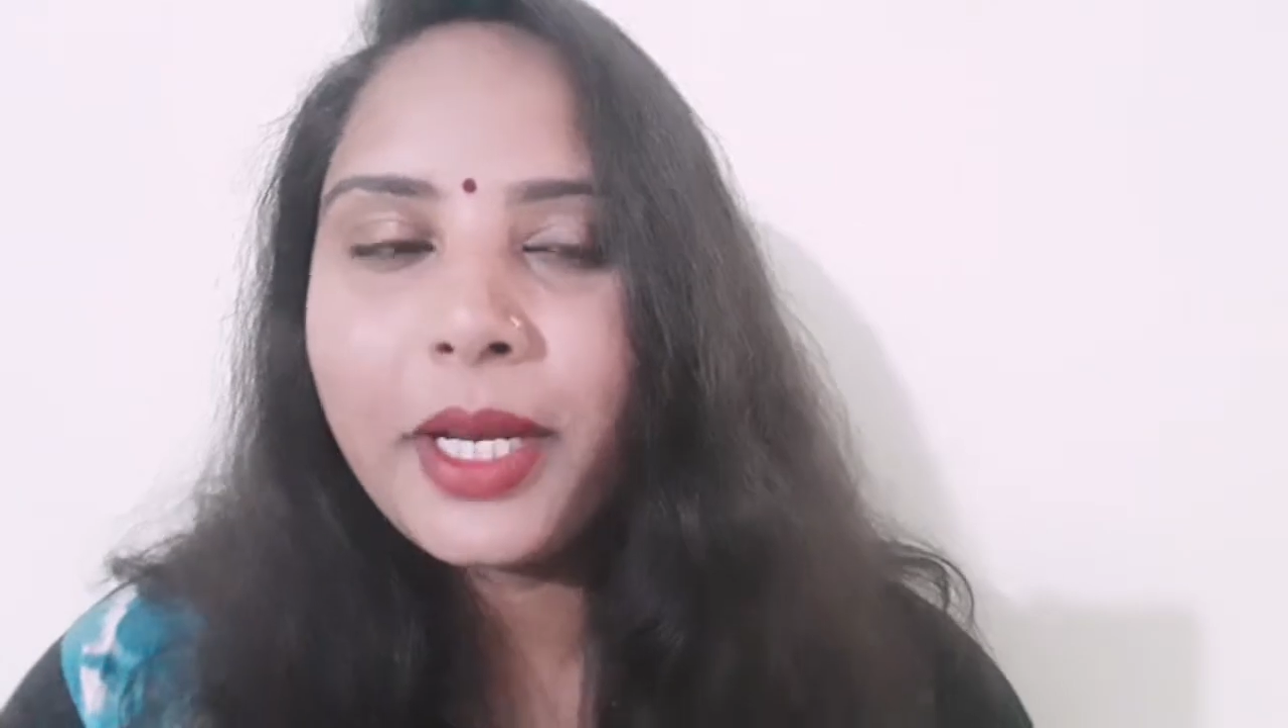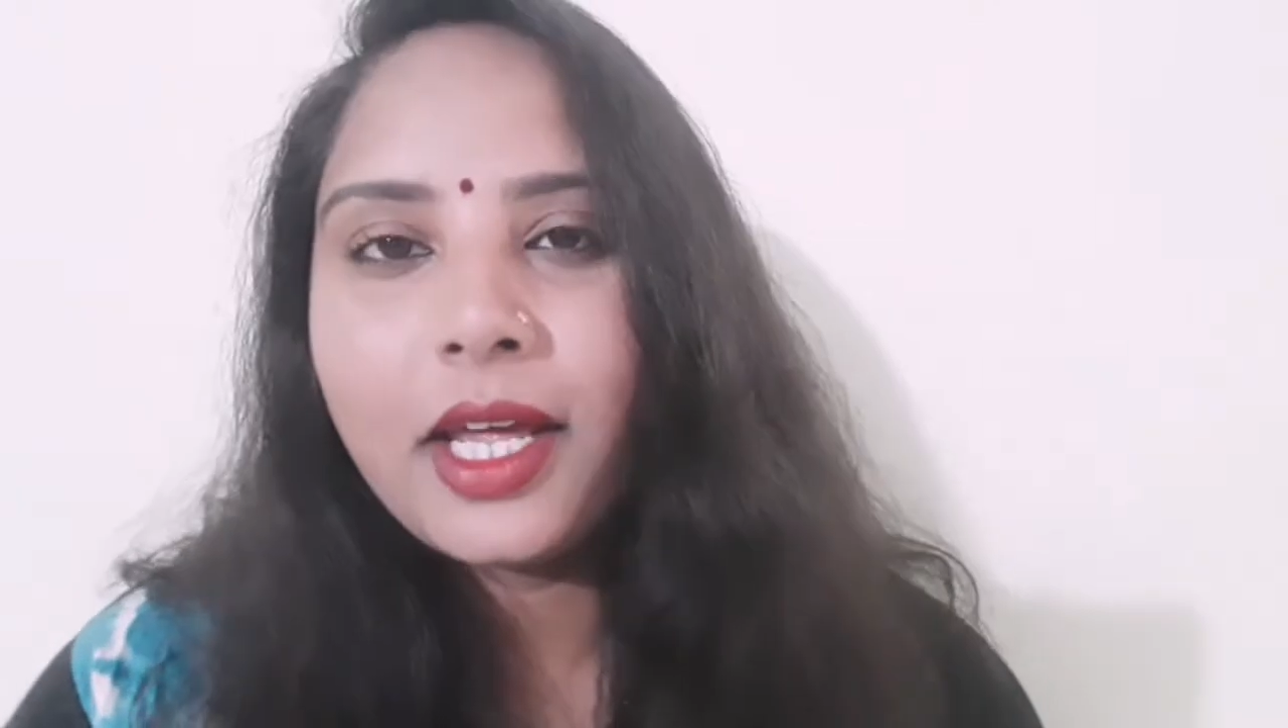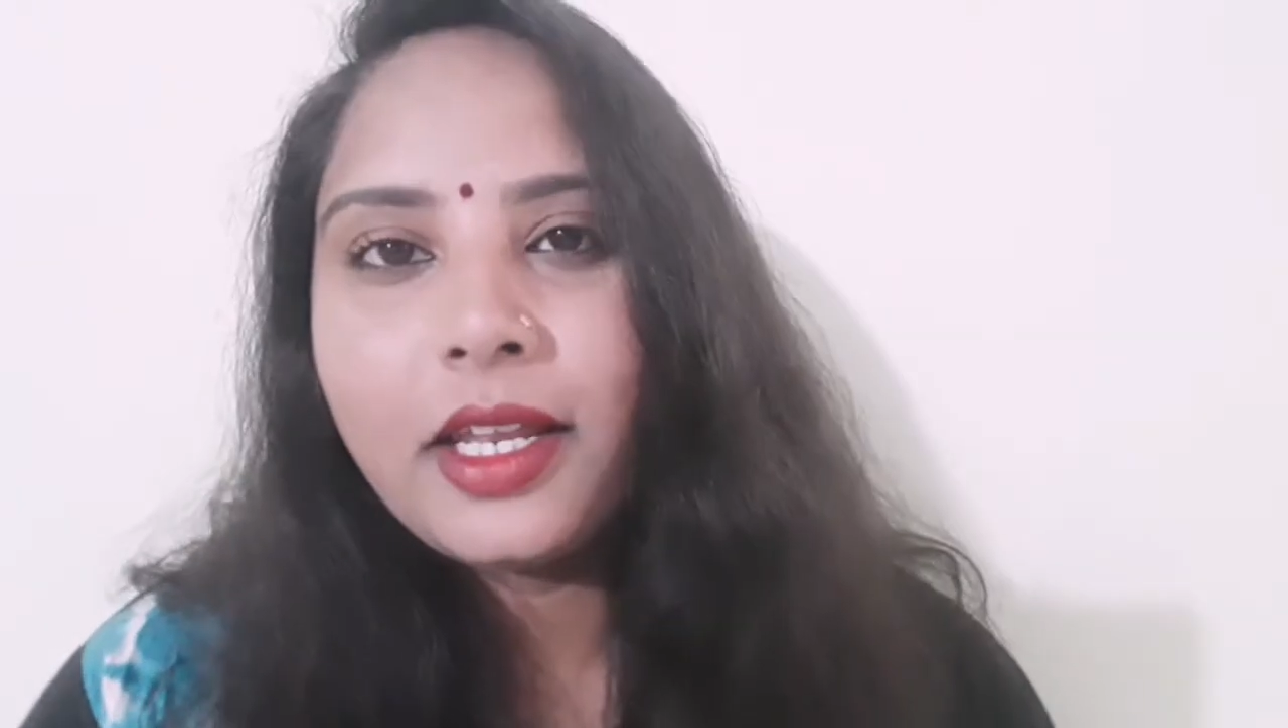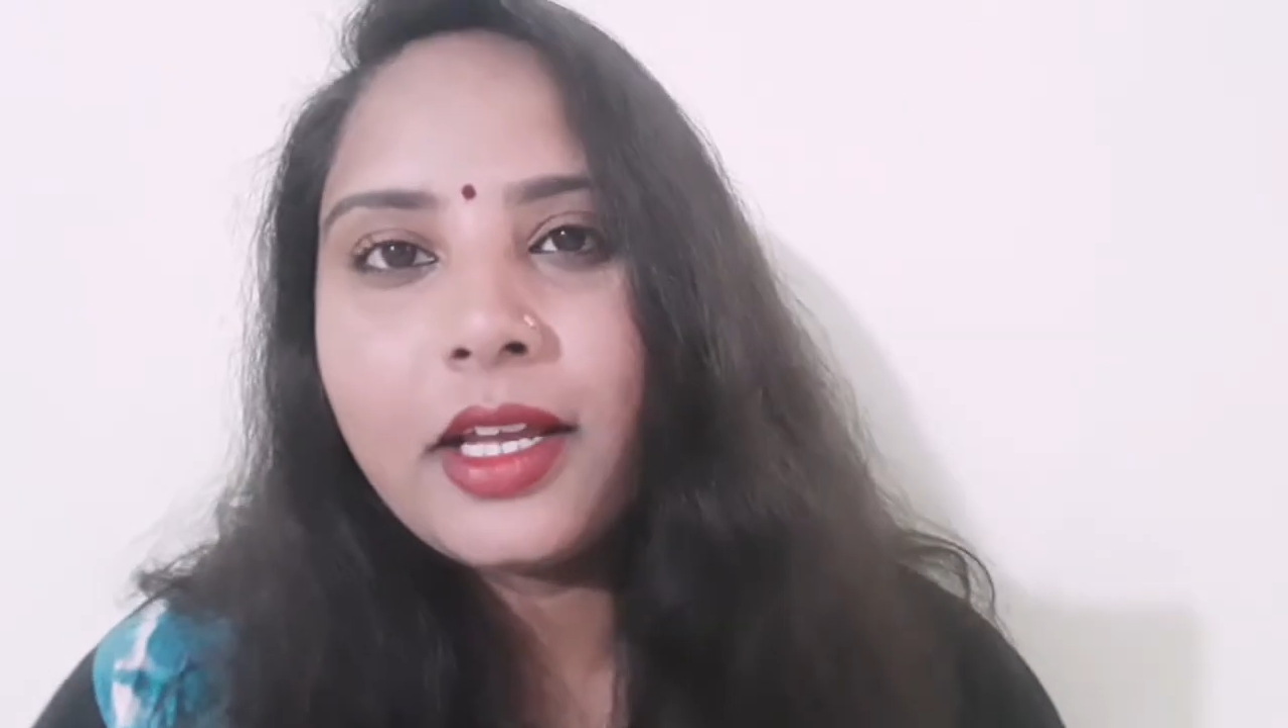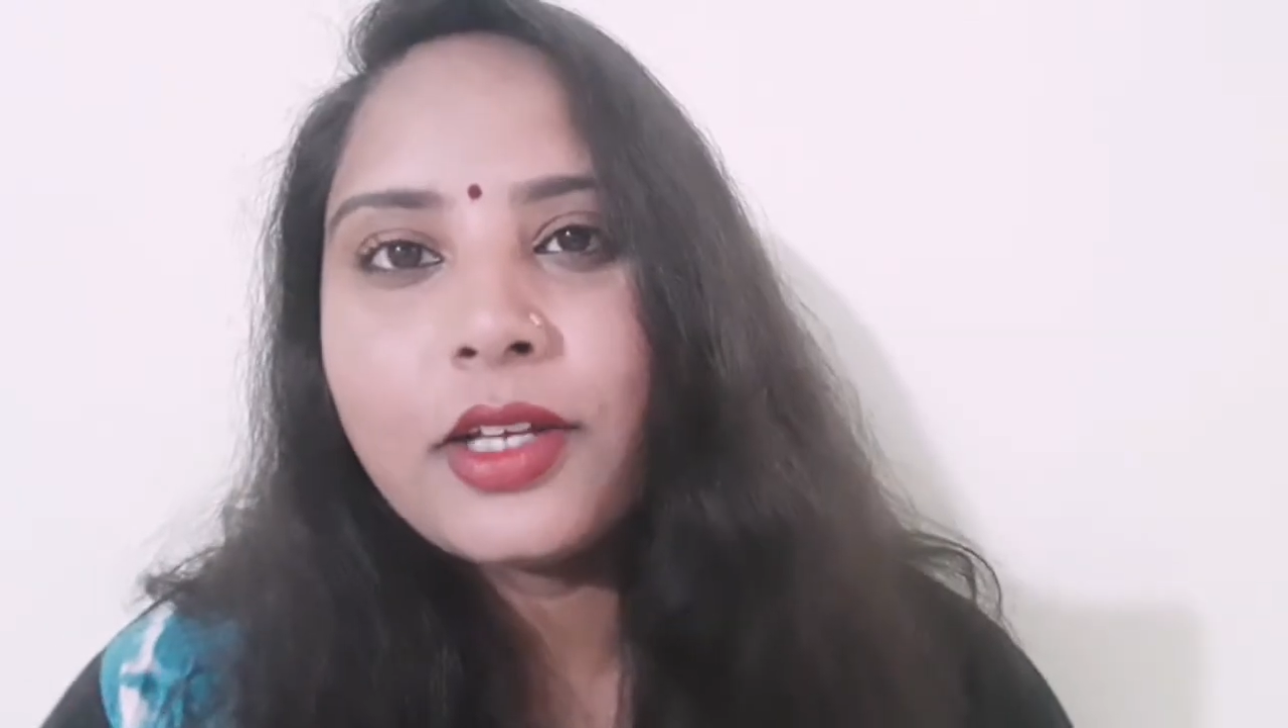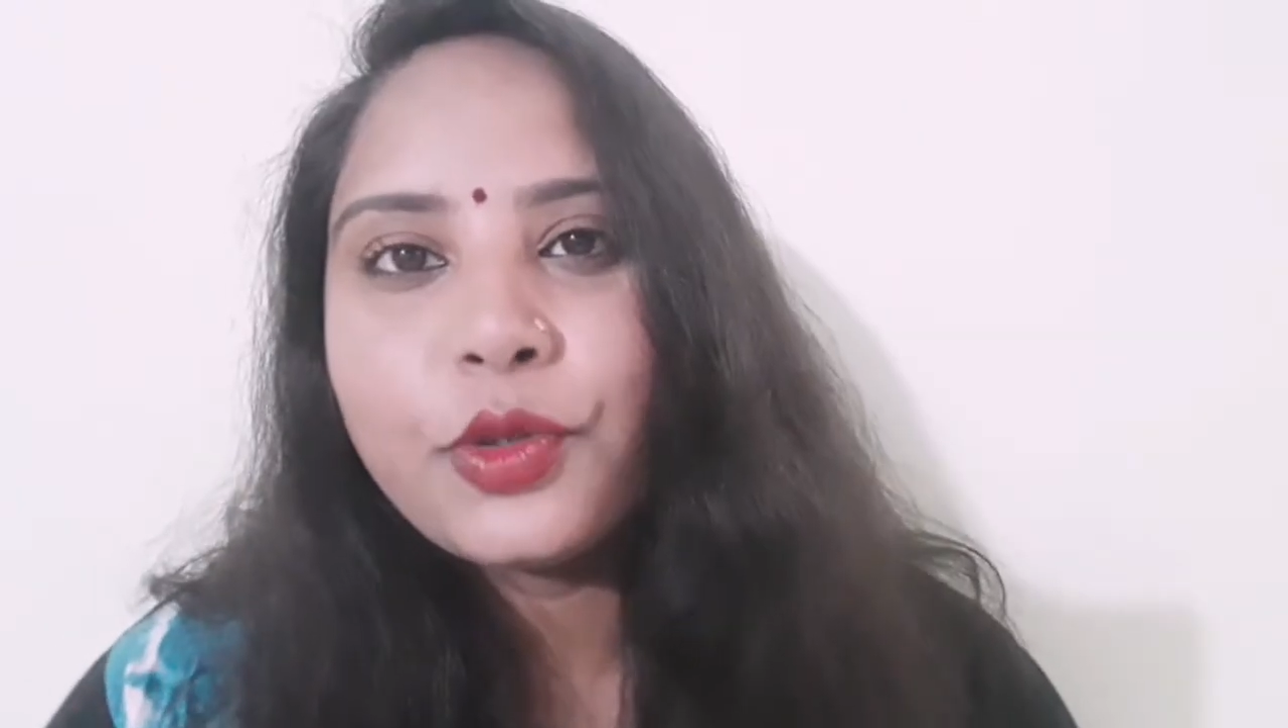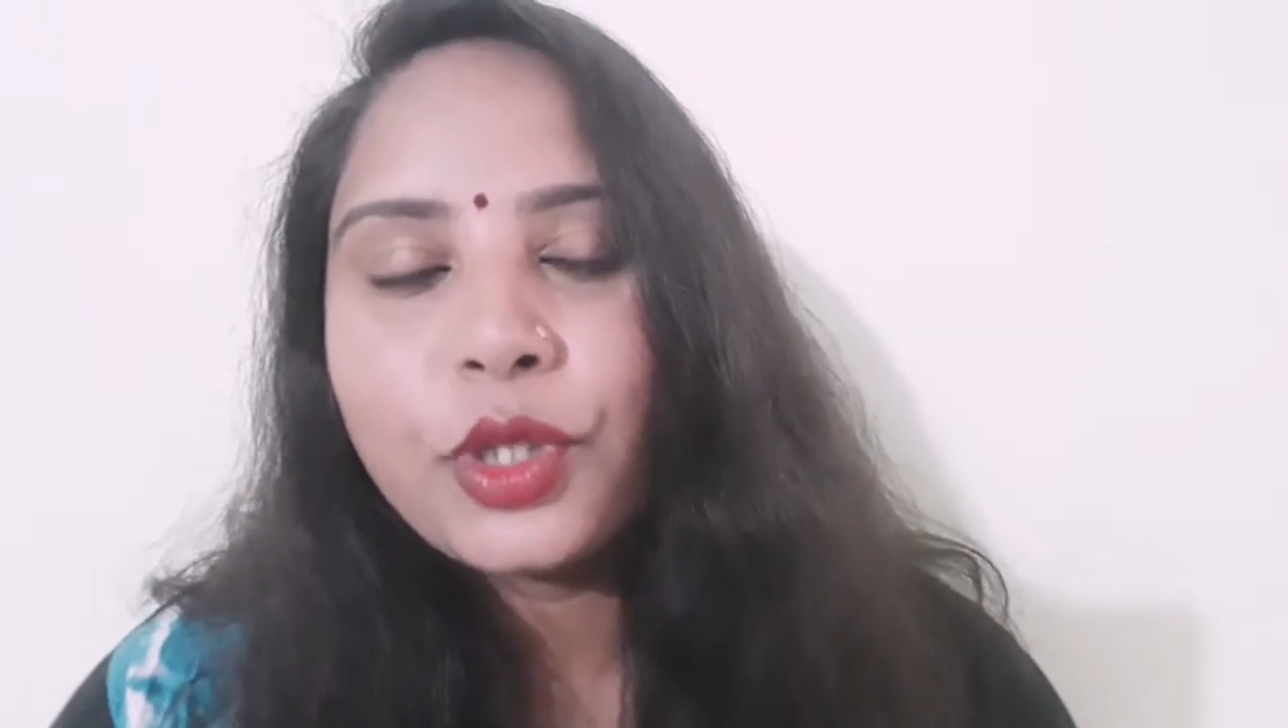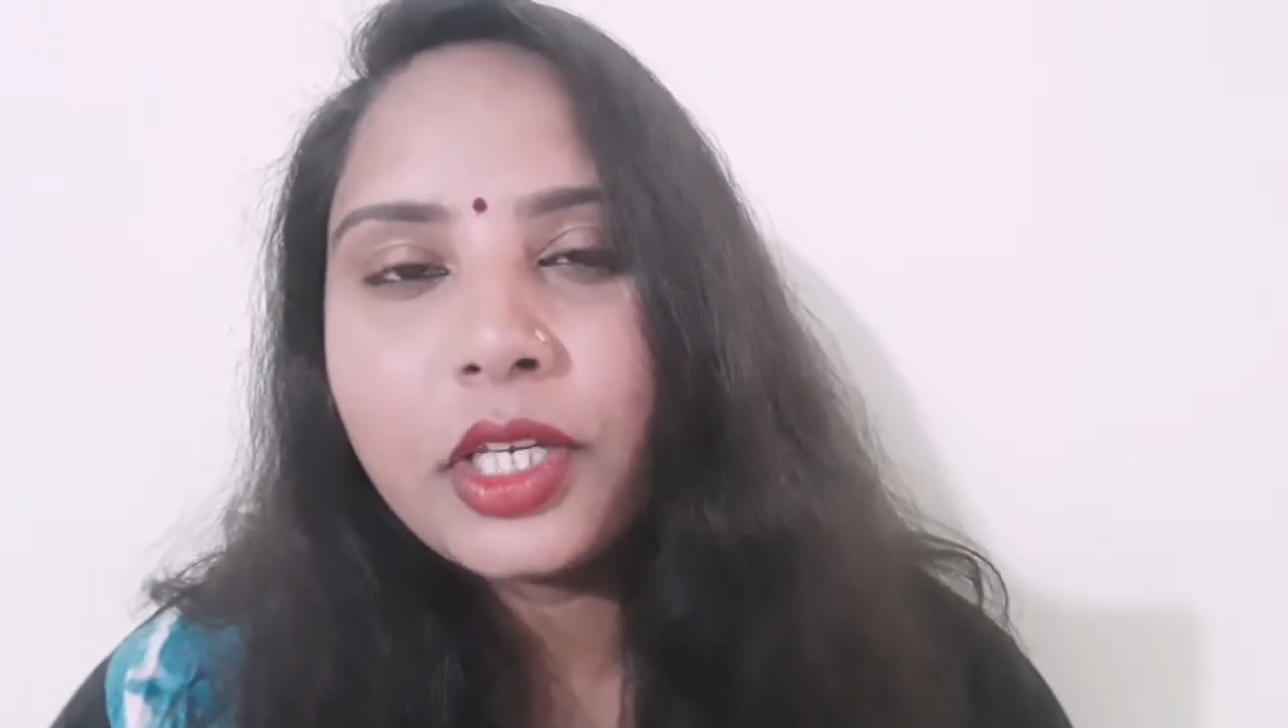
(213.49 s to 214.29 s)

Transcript: बनाने का जो